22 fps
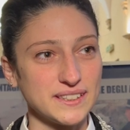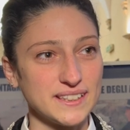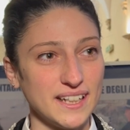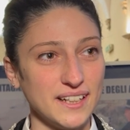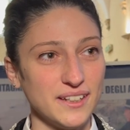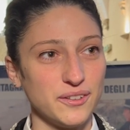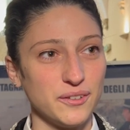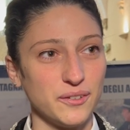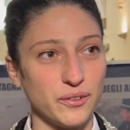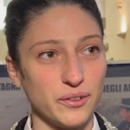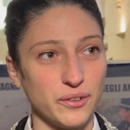
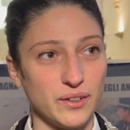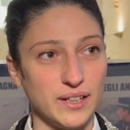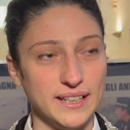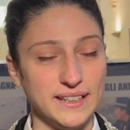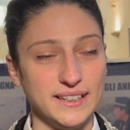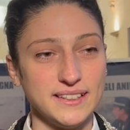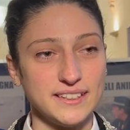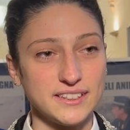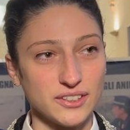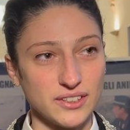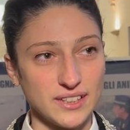Quest'anno
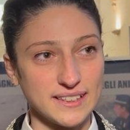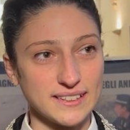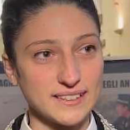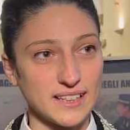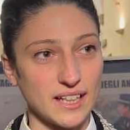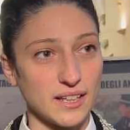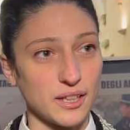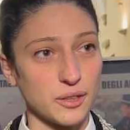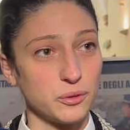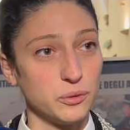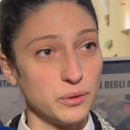l'edizione è
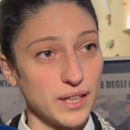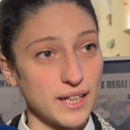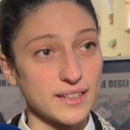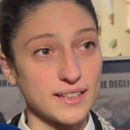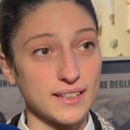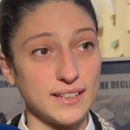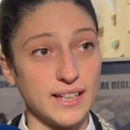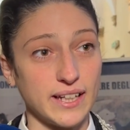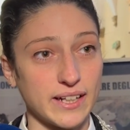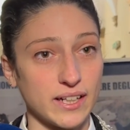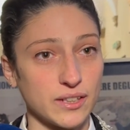stata
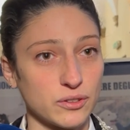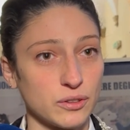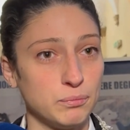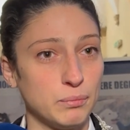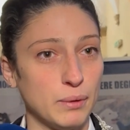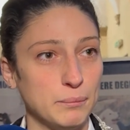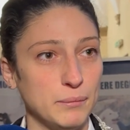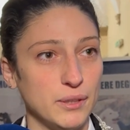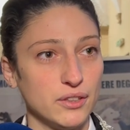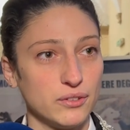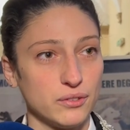curata dal
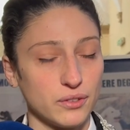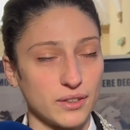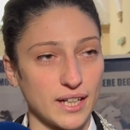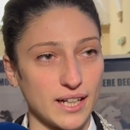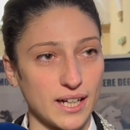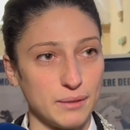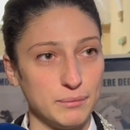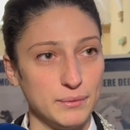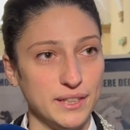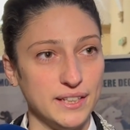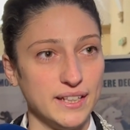raggruppamento
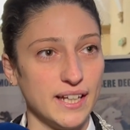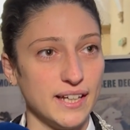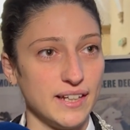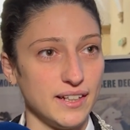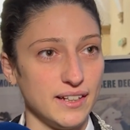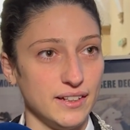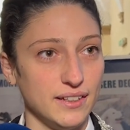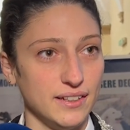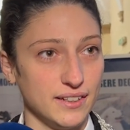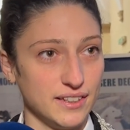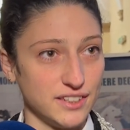
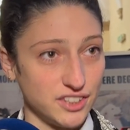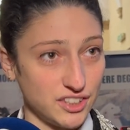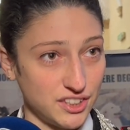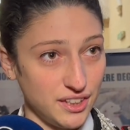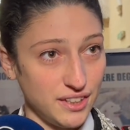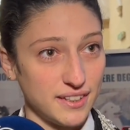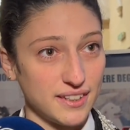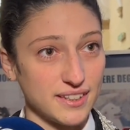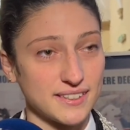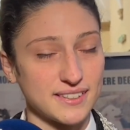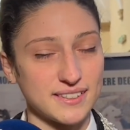Carabinieri e
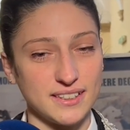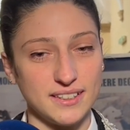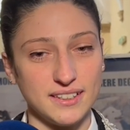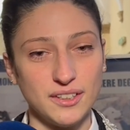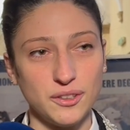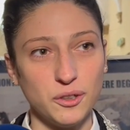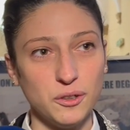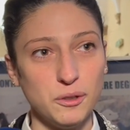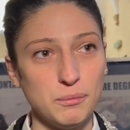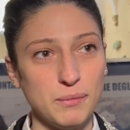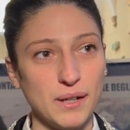CITES
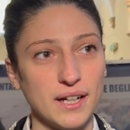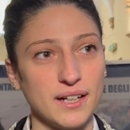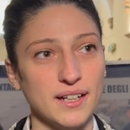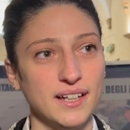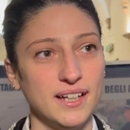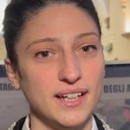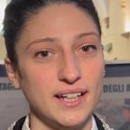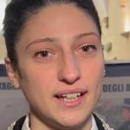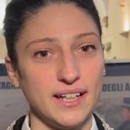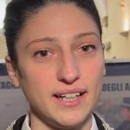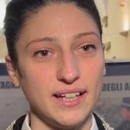di Roma
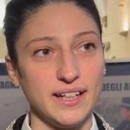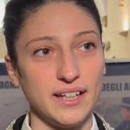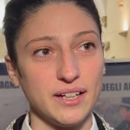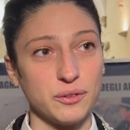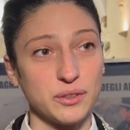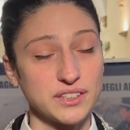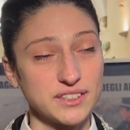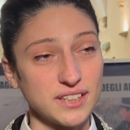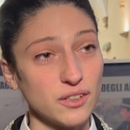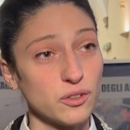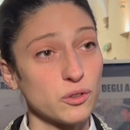
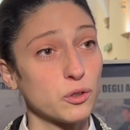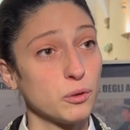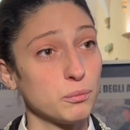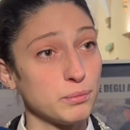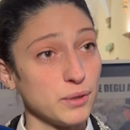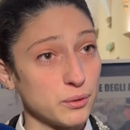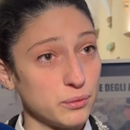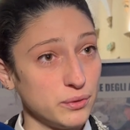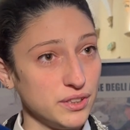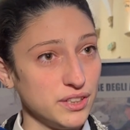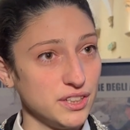e quest'anno
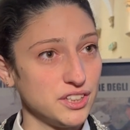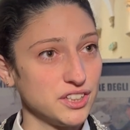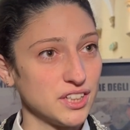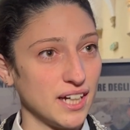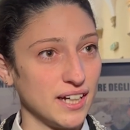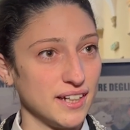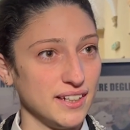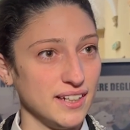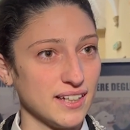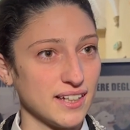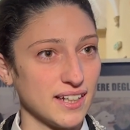compie
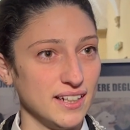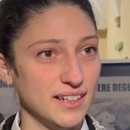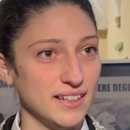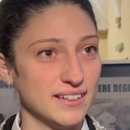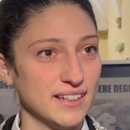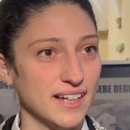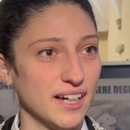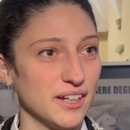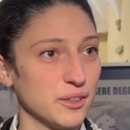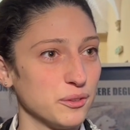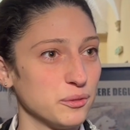15 anni il
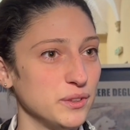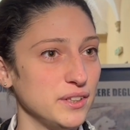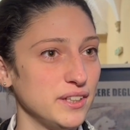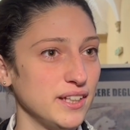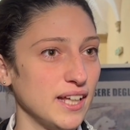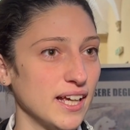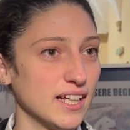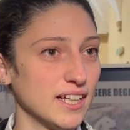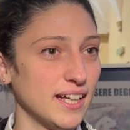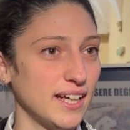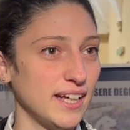calendario,
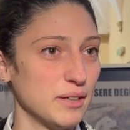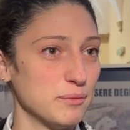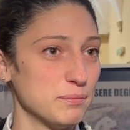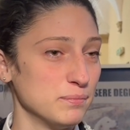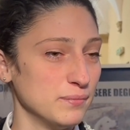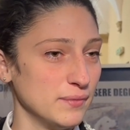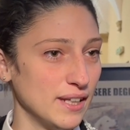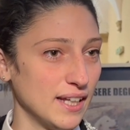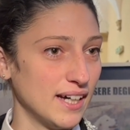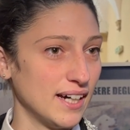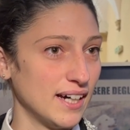quindi
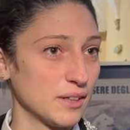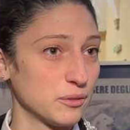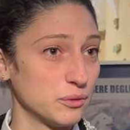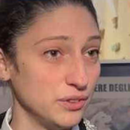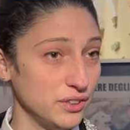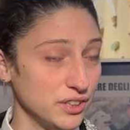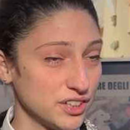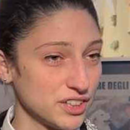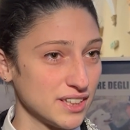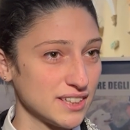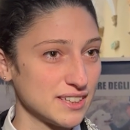è la
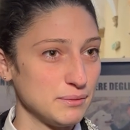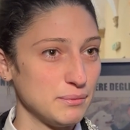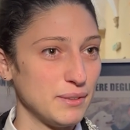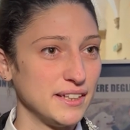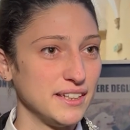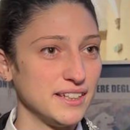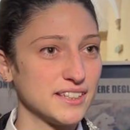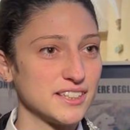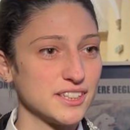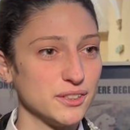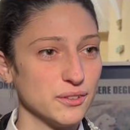
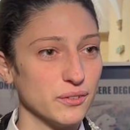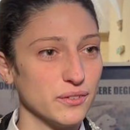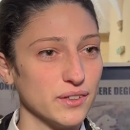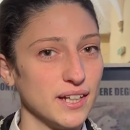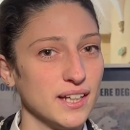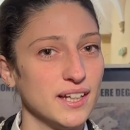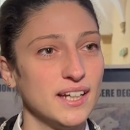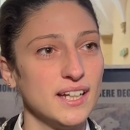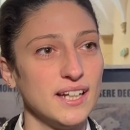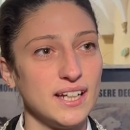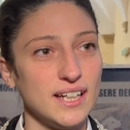quindicesima
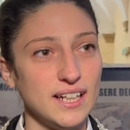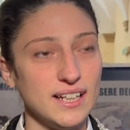edizione.